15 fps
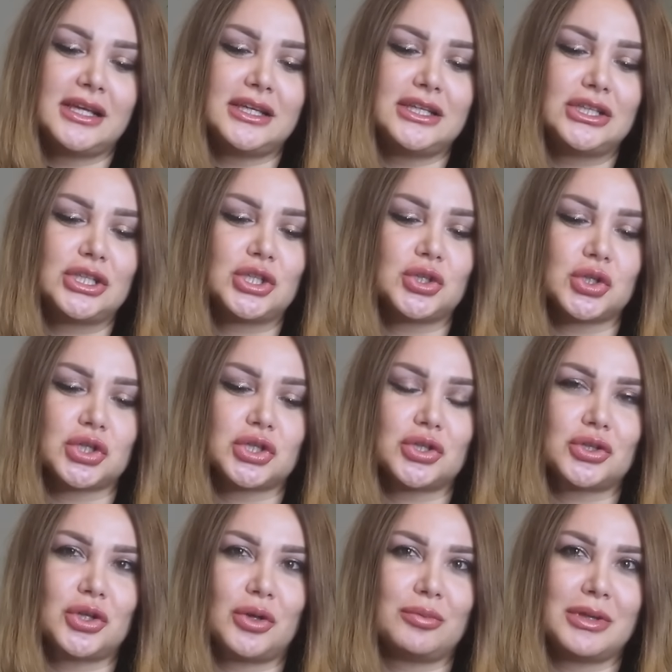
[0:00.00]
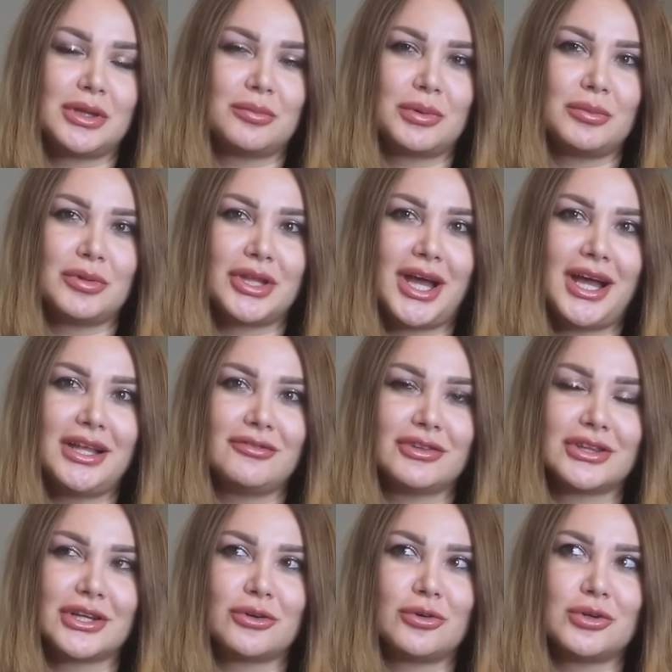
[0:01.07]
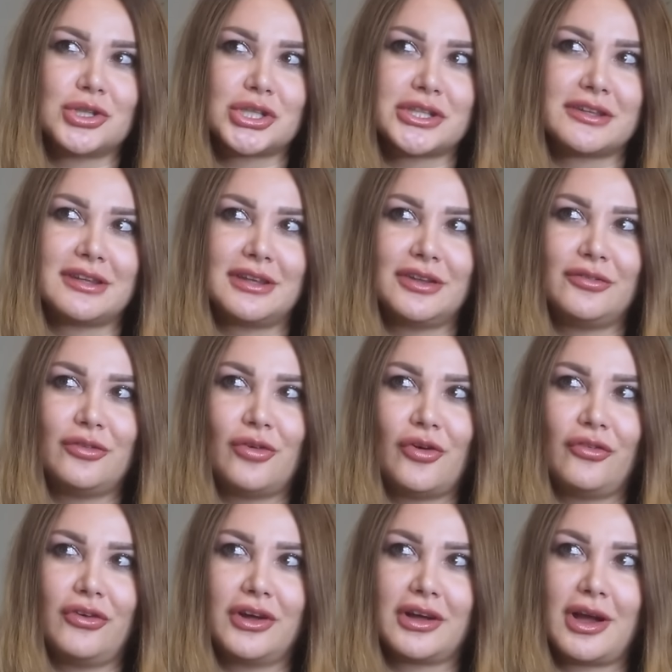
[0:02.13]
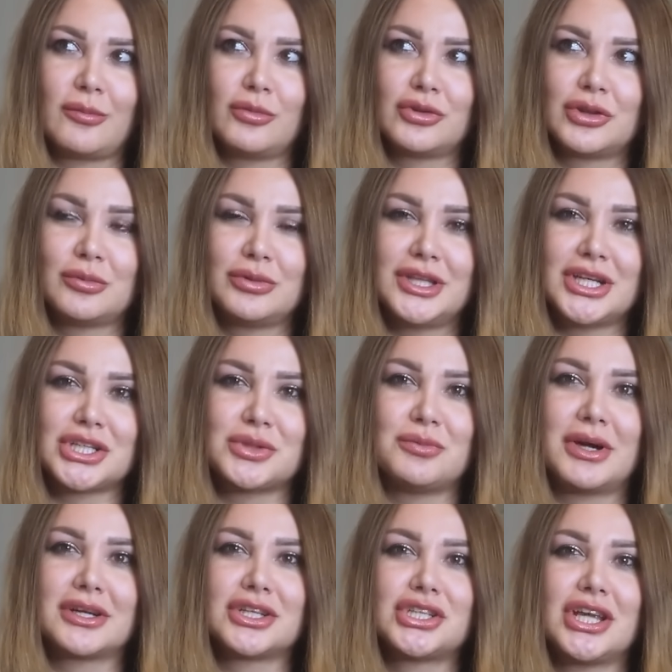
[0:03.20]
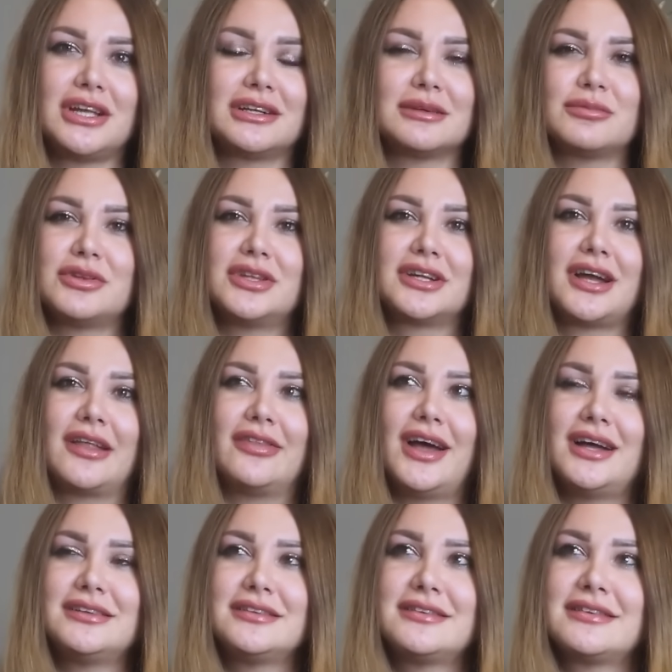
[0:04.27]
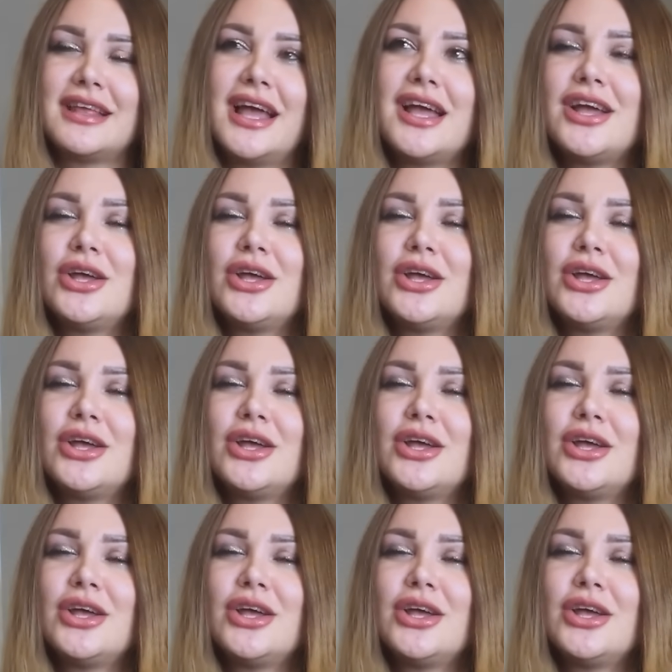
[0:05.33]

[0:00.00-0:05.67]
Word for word: И еще что-то он мне напоминает, вот такое же сливовое, как будто бы даже Марк Джейкобс Декаданс,